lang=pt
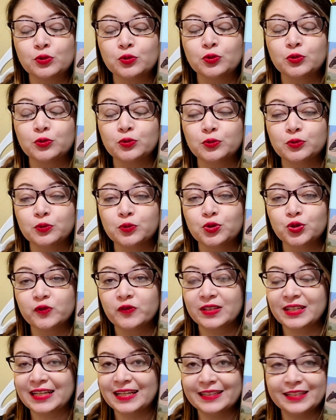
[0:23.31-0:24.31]
do, do
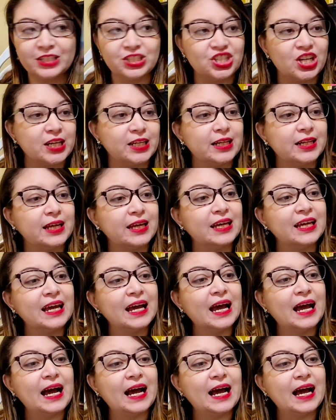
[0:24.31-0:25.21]
Juvenilha da Jane, né?